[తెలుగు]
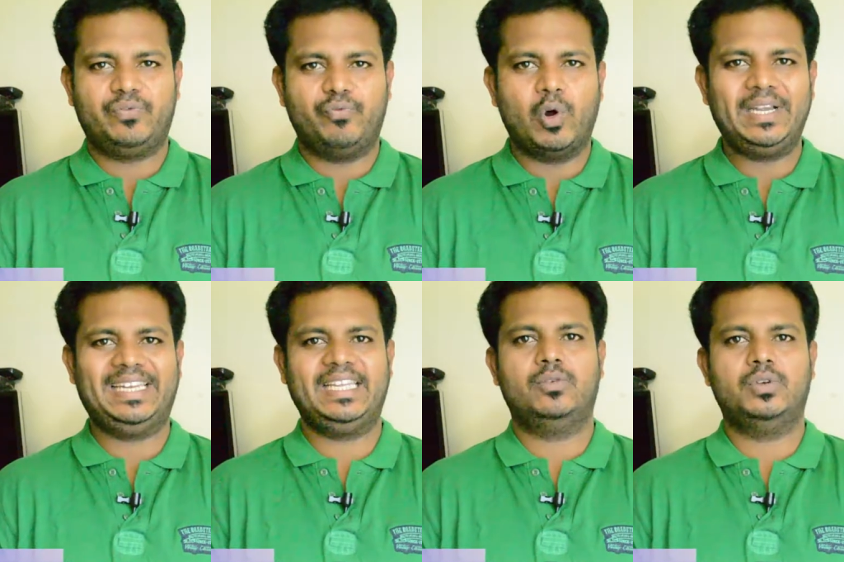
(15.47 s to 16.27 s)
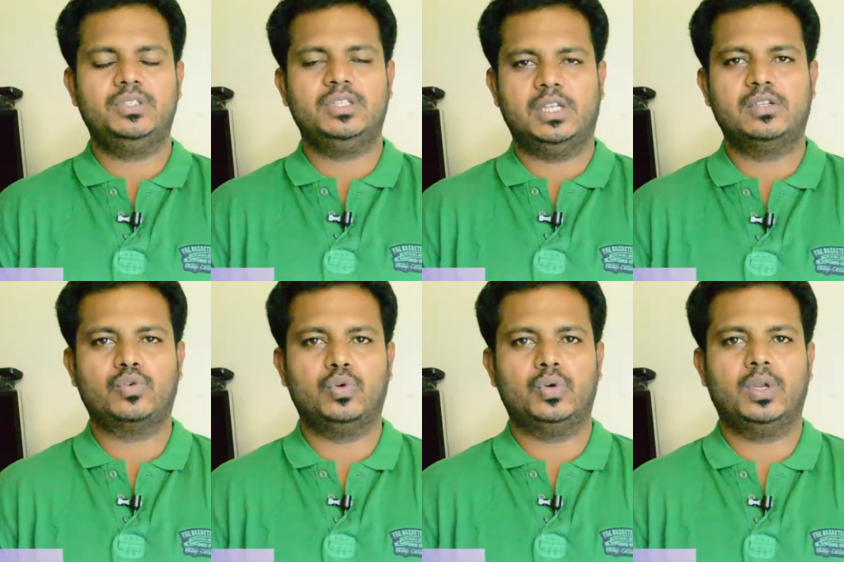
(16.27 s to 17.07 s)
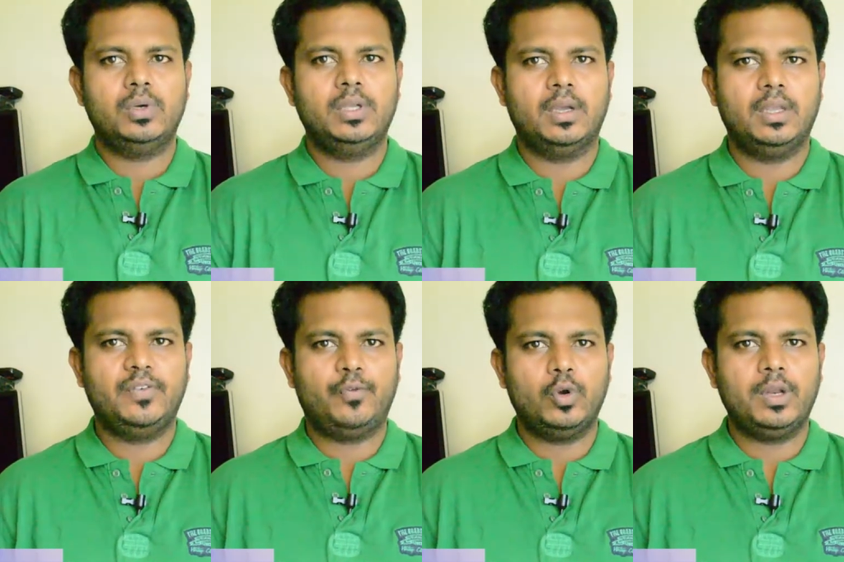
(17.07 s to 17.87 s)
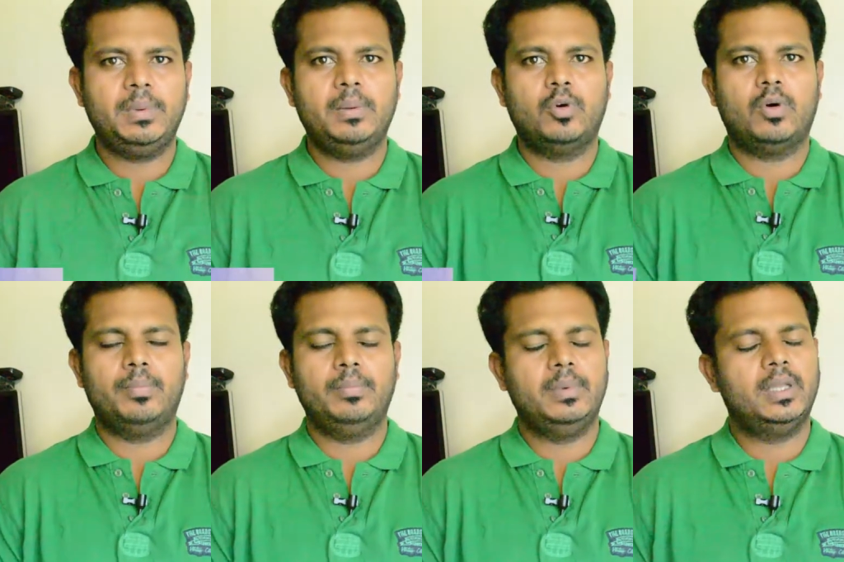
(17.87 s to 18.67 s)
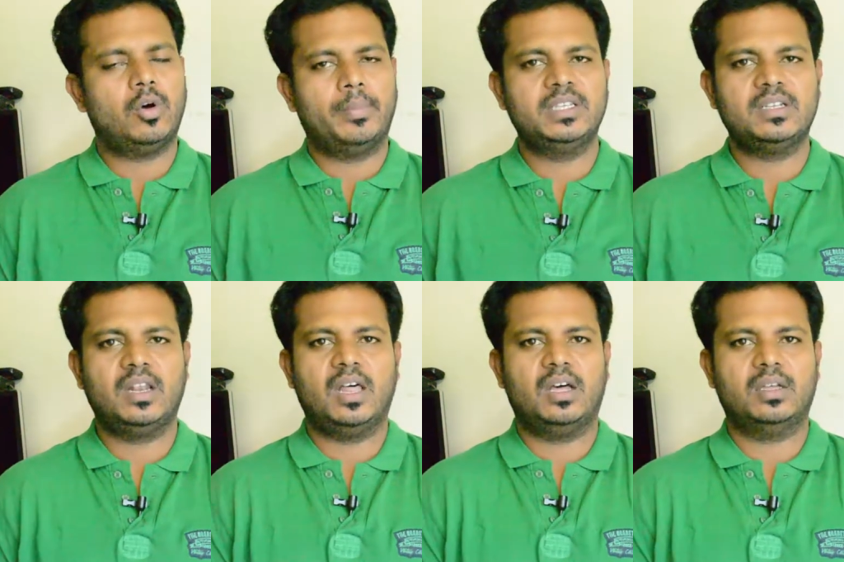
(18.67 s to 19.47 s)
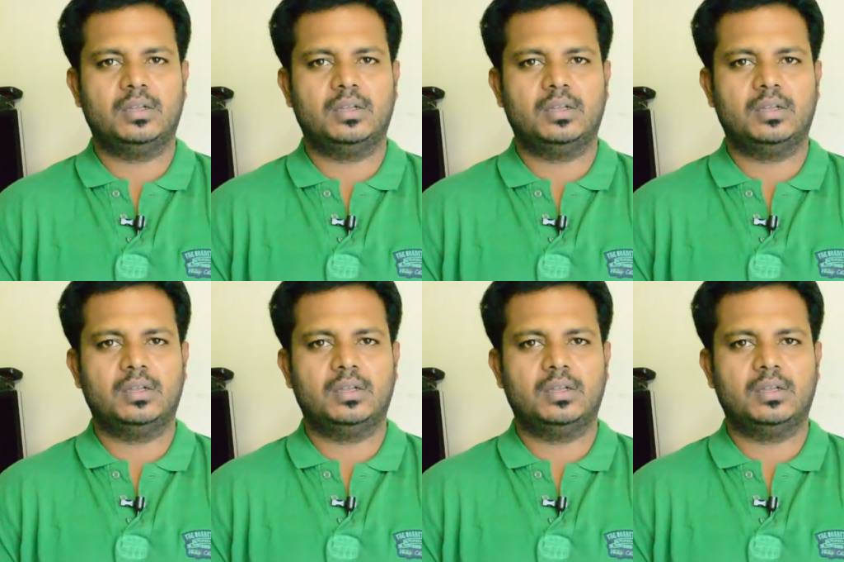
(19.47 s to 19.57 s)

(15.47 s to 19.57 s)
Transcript: ట్వంటీ గురించి తెలుసుకుంటున్నాము ఈ ఫోన్ని మేము మీరు అమెజాన్లా